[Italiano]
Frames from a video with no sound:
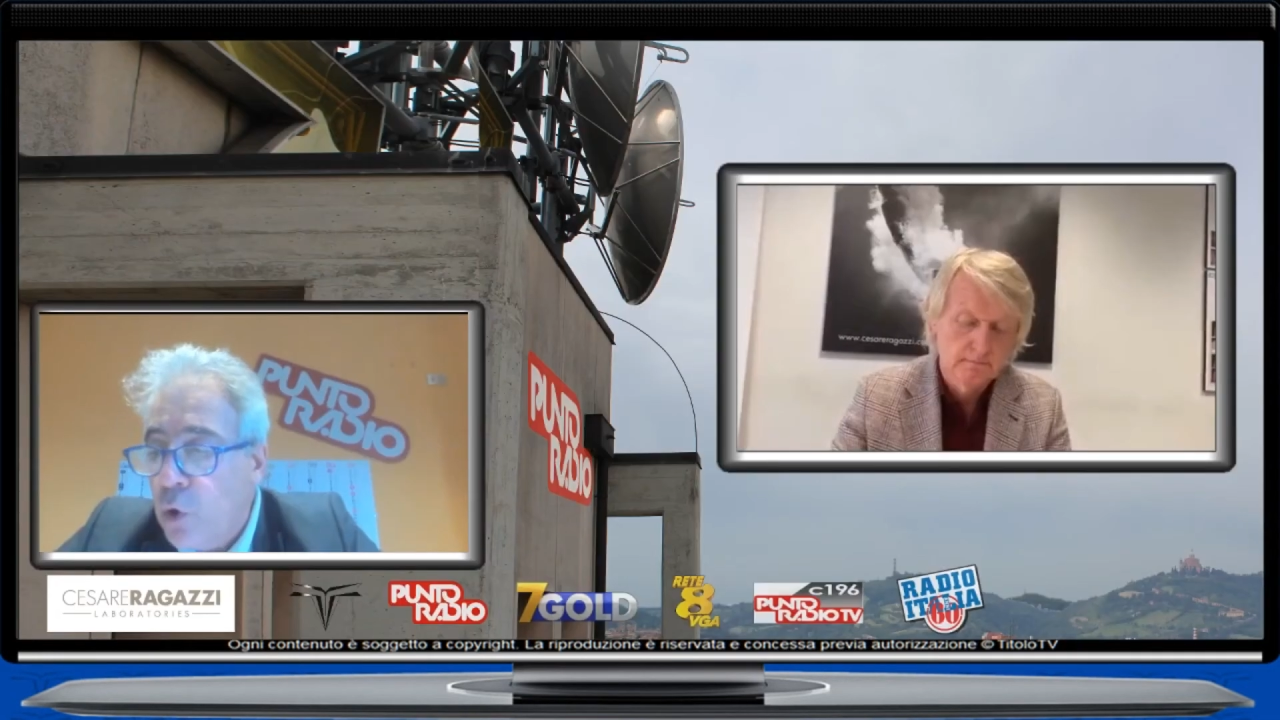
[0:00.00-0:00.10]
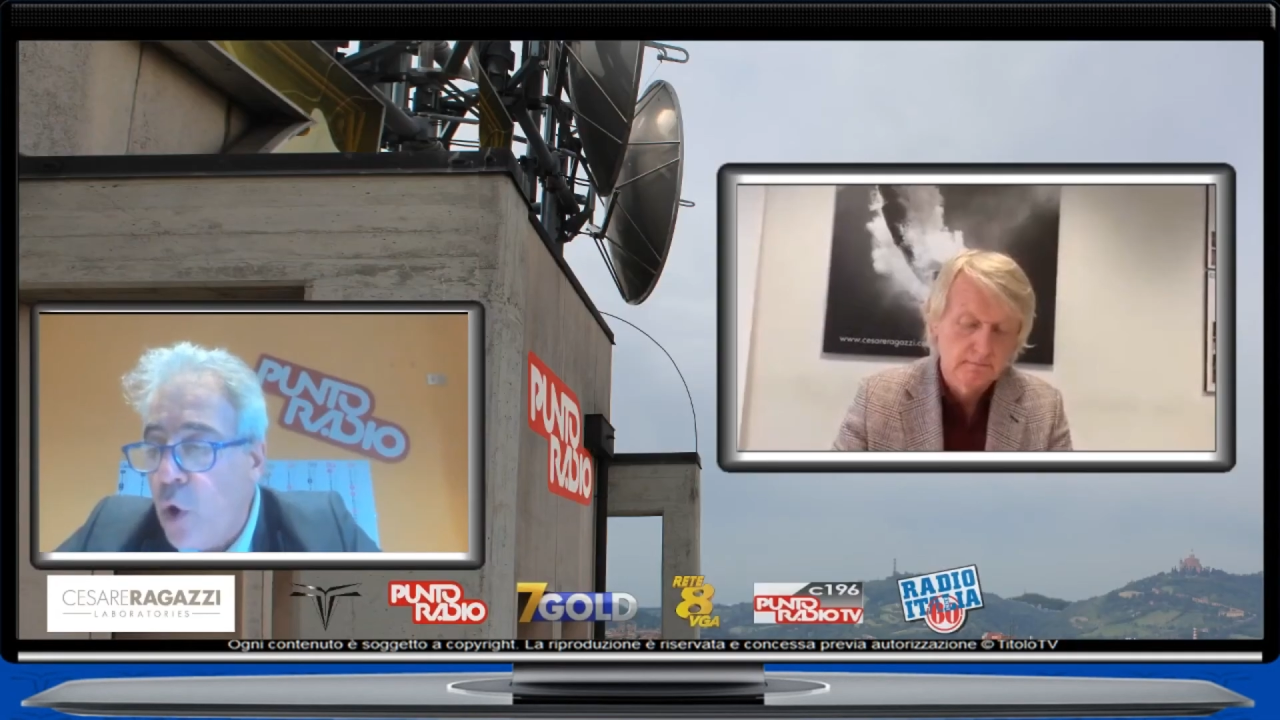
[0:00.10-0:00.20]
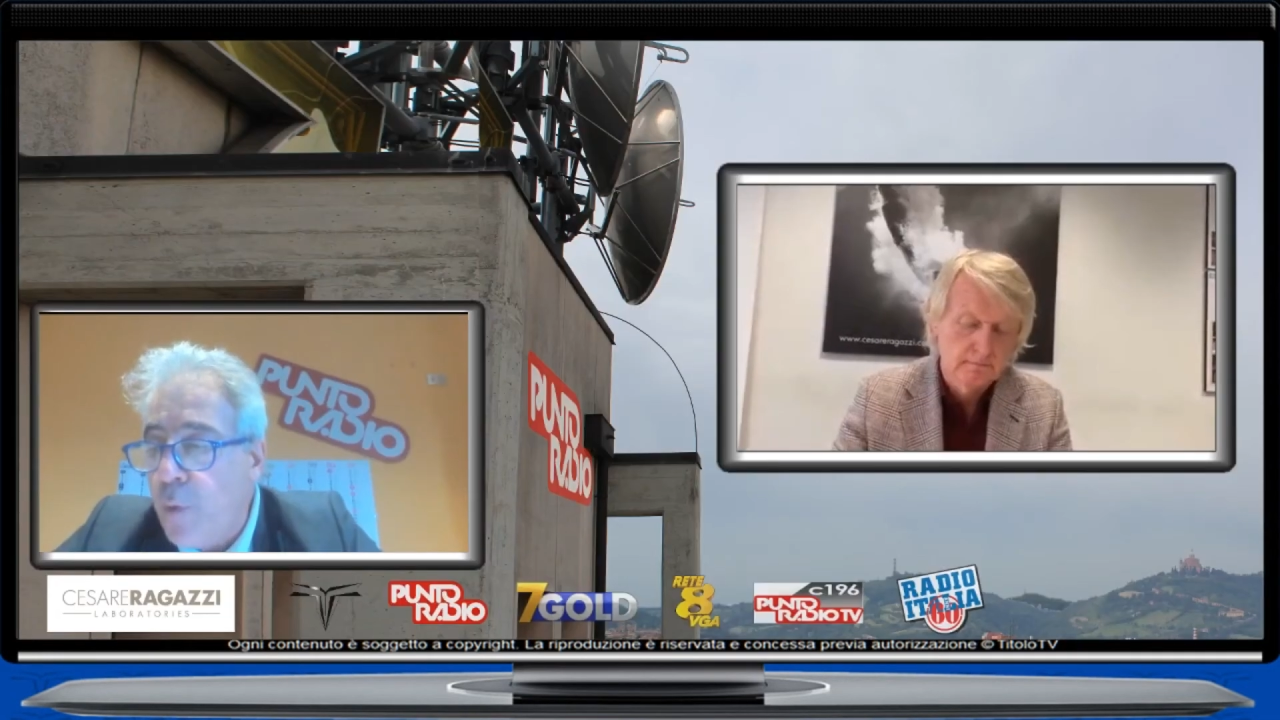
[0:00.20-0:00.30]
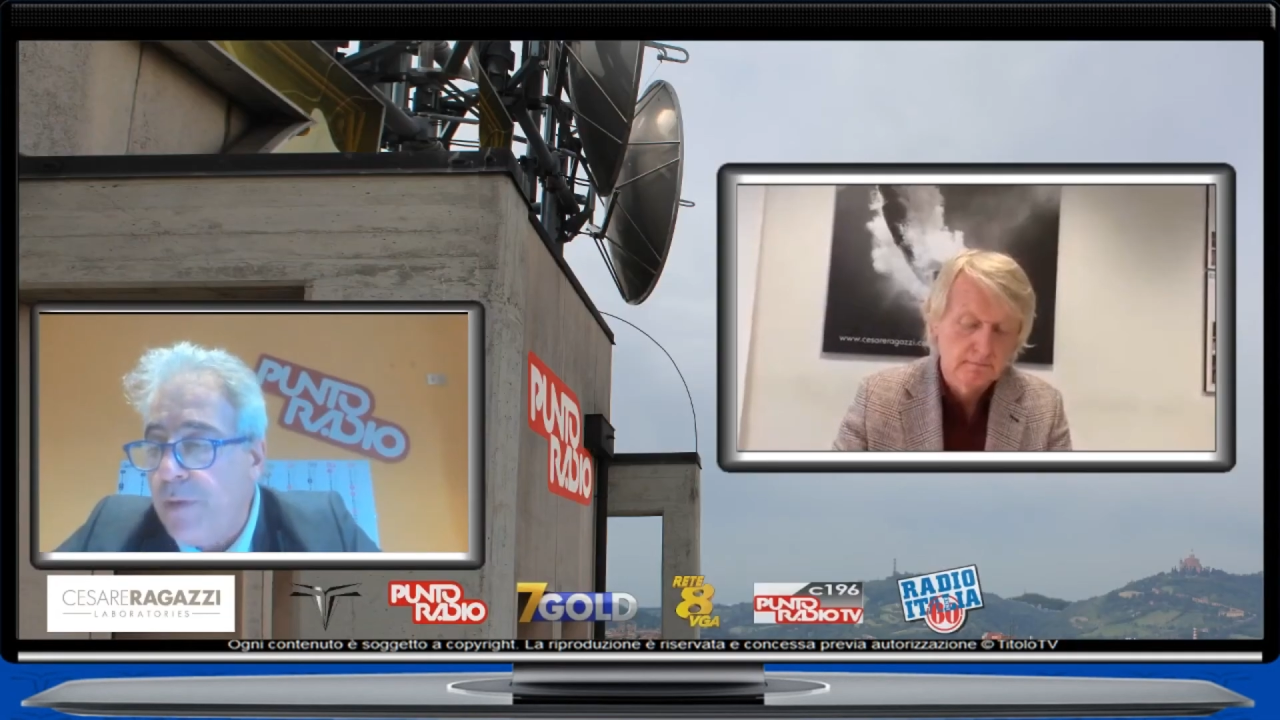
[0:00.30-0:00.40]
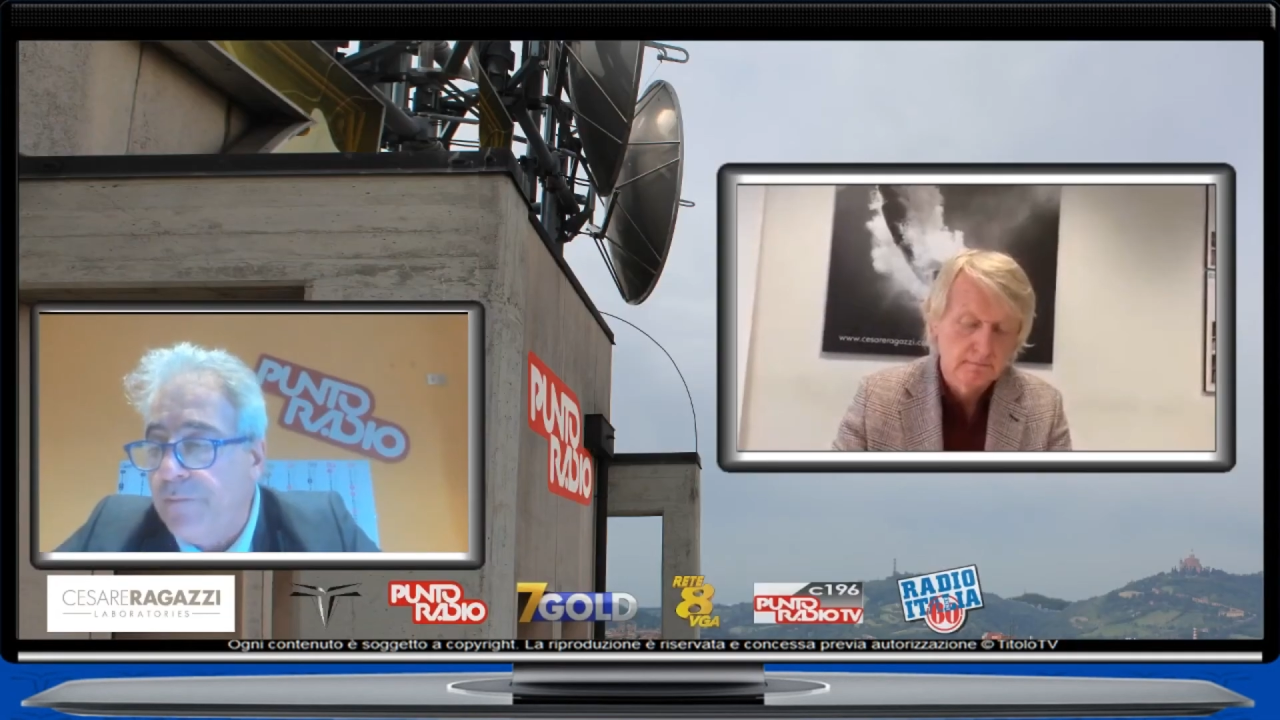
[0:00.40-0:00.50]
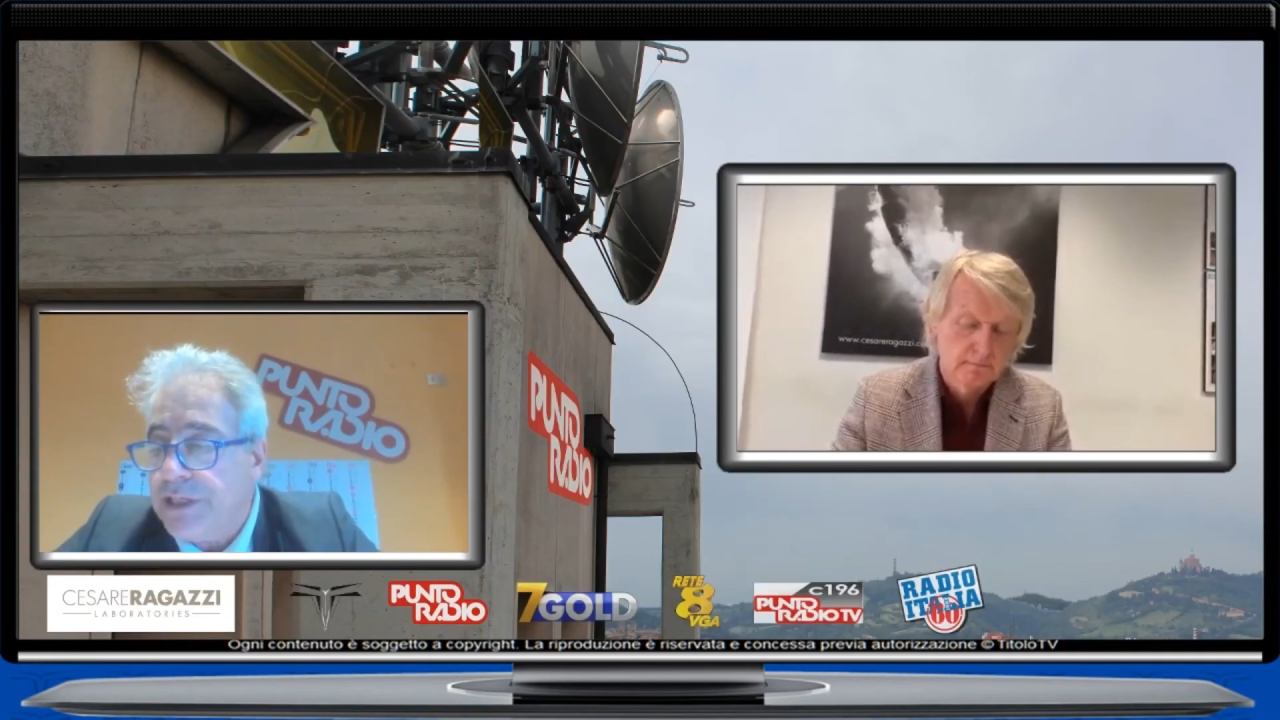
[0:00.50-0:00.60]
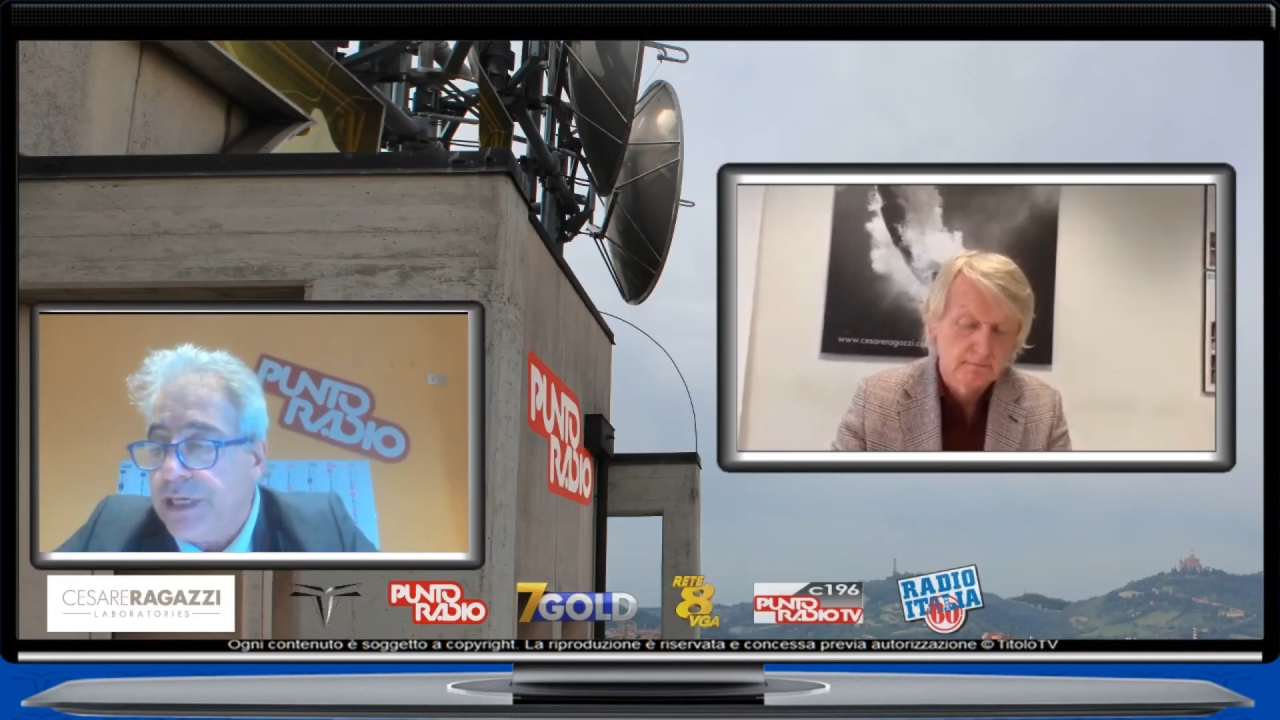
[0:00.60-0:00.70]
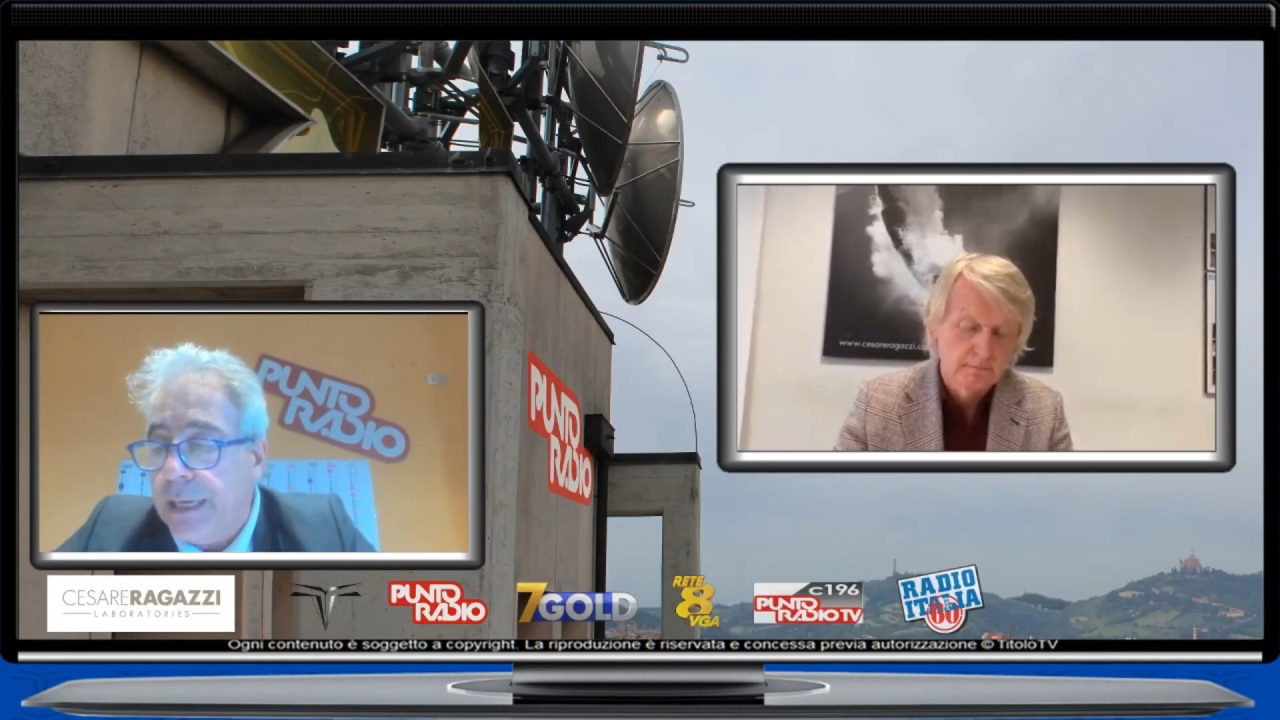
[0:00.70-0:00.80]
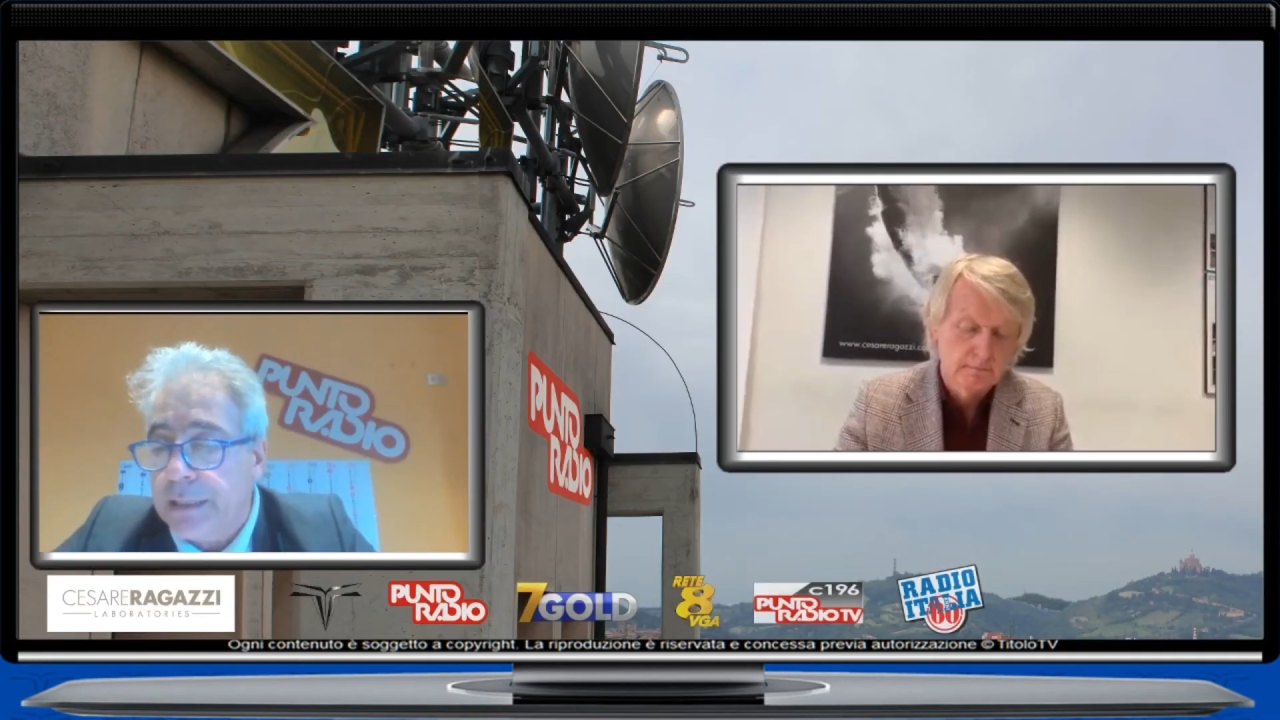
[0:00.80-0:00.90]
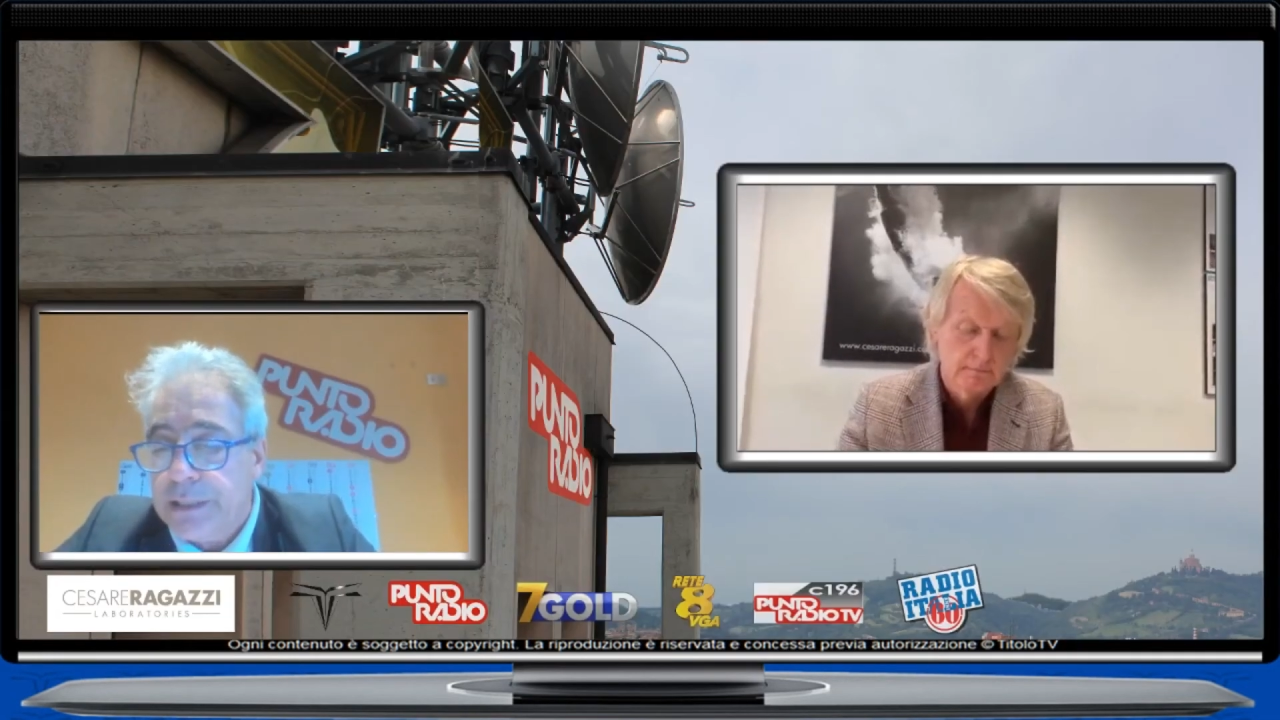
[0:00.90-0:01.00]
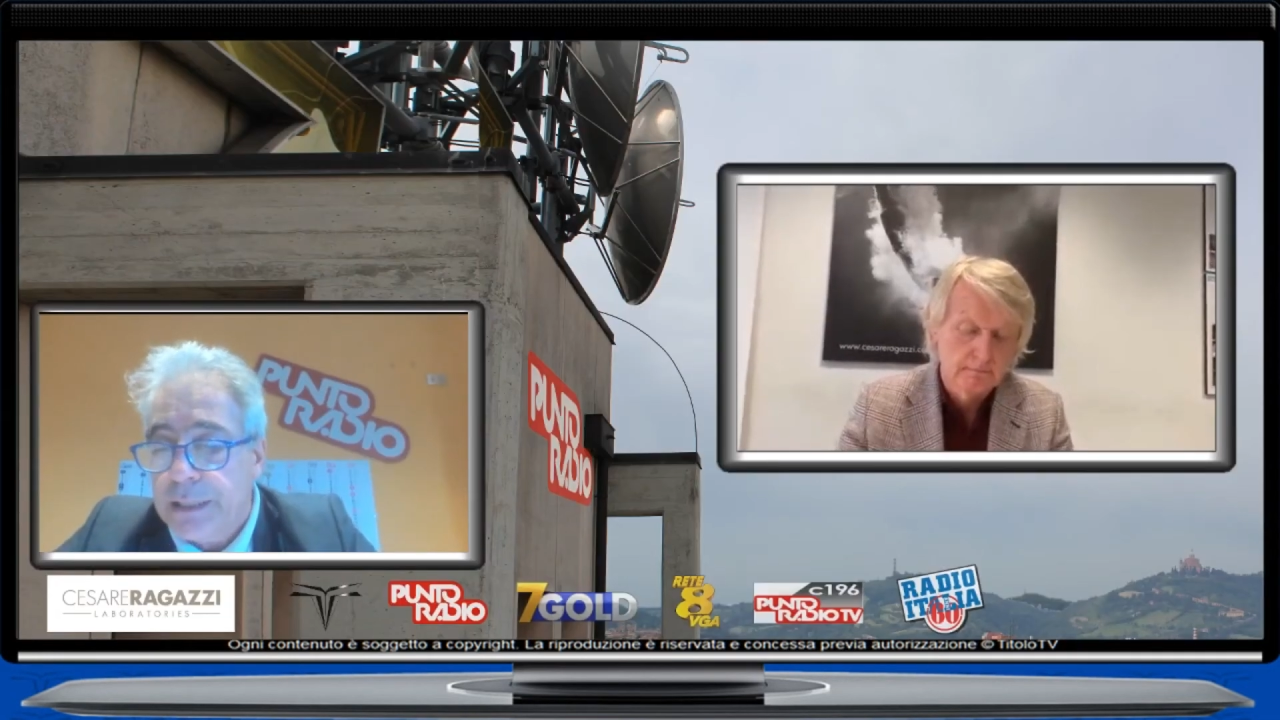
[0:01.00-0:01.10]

Come avvicinarsi